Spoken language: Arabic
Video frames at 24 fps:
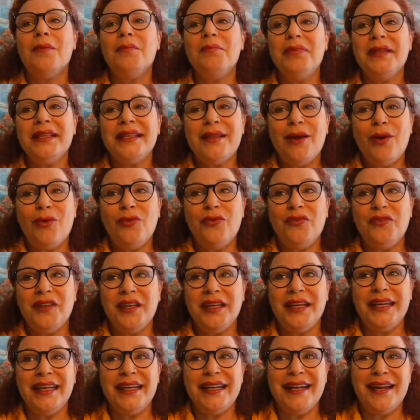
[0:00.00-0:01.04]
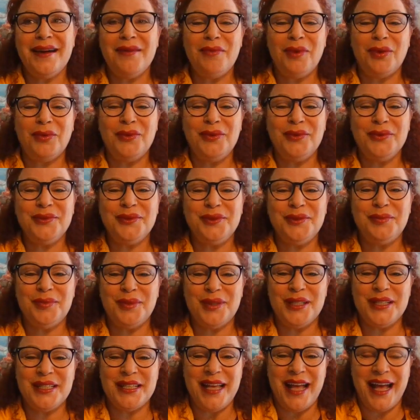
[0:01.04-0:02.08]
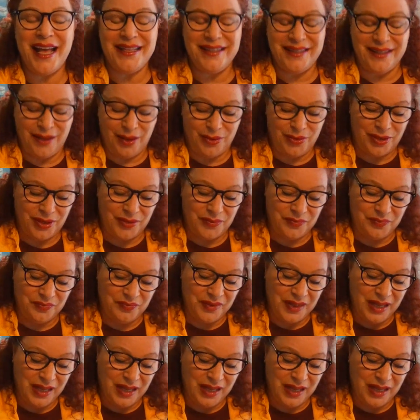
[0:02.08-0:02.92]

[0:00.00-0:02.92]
بالتوفيق لمولود برج الثور